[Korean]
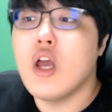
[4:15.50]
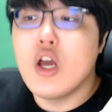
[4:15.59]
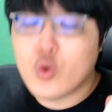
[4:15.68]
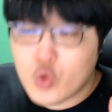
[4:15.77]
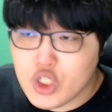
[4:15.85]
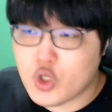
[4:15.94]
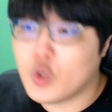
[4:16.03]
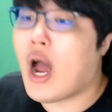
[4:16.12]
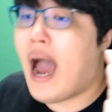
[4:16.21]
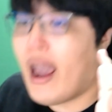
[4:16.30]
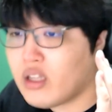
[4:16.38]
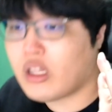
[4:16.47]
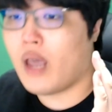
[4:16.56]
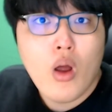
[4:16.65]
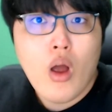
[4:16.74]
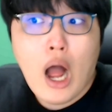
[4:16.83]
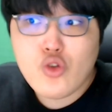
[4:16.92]
귀신 전용 아이템
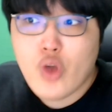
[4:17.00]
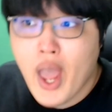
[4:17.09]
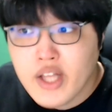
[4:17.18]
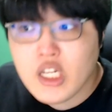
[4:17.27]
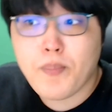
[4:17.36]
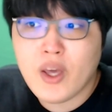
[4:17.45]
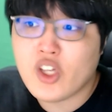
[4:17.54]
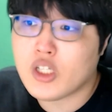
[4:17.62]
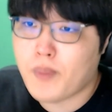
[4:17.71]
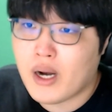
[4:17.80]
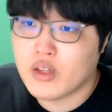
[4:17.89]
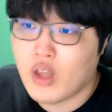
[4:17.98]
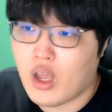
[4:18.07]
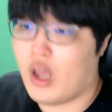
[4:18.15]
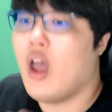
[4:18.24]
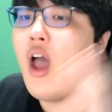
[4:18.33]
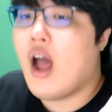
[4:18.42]
아주 해자 패키지를 파는데
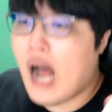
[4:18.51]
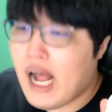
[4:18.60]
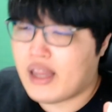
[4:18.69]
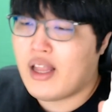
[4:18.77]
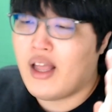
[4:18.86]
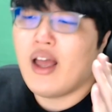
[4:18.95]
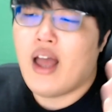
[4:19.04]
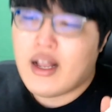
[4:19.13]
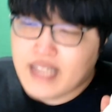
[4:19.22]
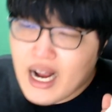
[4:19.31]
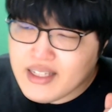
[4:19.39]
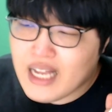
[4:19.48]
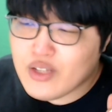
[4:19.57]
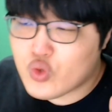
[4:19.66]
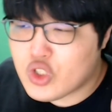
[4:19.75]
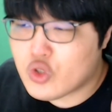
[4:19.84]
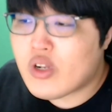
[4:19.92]
핫! 상단
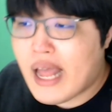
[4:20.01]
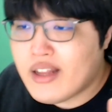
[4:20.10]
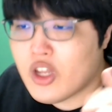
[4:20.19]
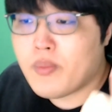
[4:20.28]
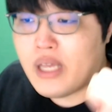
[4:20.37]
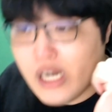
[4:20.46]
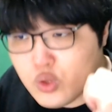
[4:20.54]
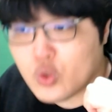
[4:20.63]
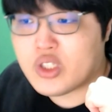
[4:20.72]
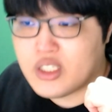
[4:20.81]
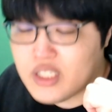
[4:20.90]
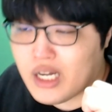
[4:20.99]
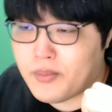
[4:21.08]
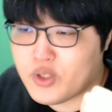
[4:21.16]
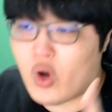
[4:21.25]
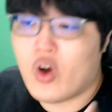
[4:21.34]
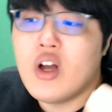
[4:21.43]
귀신전 랜덤 1종
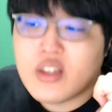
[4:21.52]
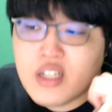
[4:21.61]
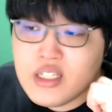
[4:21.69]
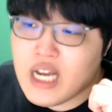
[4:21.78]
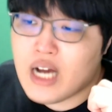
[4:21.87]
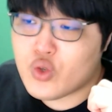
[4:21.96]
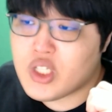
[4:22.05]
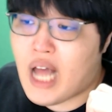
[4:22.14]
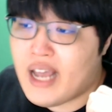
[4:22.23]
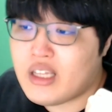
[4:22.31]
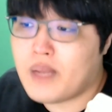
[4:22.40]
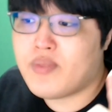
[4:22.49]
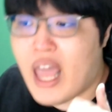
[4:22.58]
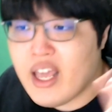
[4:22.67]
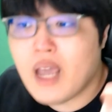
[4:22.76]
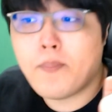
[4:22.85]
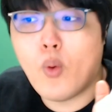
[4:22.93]
등장하면서 등장한 귀신 아이템
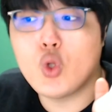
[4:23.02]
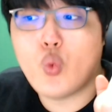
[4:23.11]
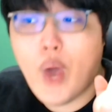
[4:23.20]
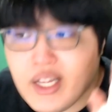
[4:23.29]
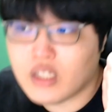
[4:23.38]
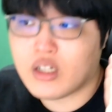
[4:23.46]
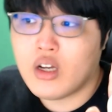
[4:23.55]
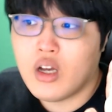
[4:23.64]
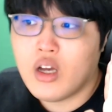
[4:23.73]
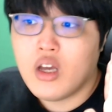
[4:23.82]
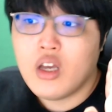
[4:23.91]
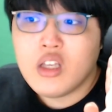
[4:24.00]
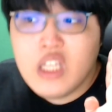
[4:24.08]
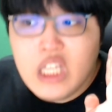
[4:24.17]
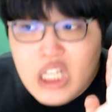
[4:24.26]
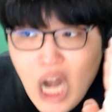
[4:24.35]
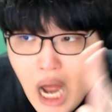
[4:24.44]
4개 모두 획득!
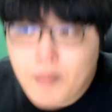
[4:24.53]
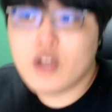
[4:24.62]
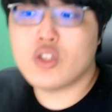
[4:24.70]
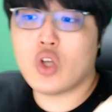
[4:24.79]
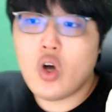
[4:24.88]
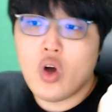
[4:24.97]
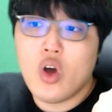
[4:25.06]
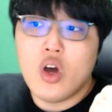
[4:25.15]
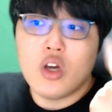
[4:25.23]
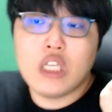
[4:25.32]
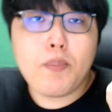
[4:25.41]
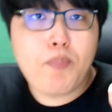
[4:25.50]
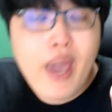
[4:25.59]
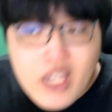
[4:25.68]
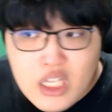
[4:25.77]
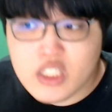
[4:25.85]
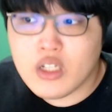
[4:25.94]
일하면서 이
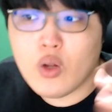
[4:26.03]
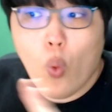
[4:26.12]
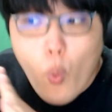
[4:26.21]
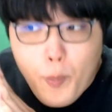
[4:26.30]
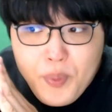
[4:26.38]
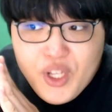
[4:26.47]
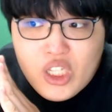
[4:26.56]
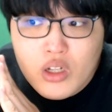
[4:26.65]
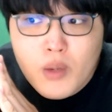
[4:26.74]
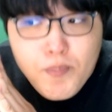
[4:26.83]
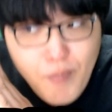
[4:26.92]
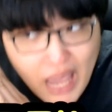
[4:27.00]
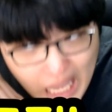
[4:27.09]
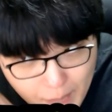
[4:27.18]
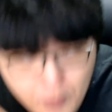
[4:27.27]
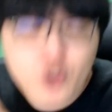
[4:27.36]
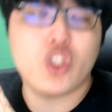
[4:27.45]
패키지에는 오피켜은
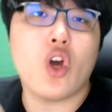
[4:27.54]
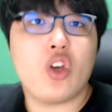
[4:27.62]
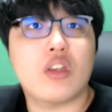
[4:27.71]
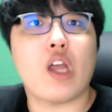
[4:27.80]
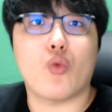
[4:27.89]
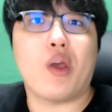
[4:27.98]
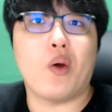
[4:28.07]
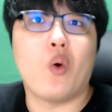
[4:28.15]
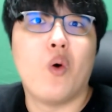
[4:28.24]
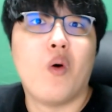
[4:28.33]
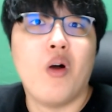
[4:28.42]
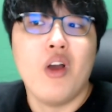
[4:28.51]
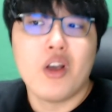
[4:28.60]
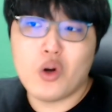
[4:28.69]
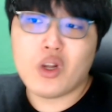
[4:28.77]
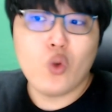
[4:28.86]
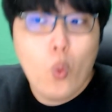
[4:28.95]
매번 껴있다고 해요.
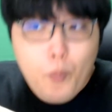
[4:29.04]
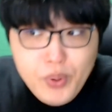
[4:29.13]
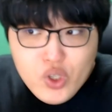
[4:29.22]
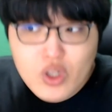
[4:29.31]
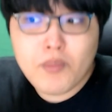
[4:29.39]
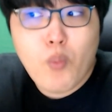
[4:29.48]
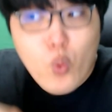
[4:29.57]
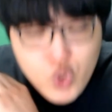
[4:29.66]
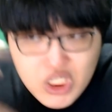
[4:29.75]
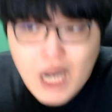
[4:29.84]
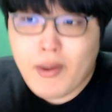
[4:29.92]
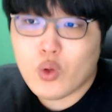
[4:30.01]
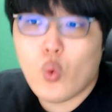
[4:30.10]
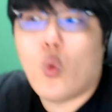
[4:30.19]
그러니까 오피견을 못 잡아도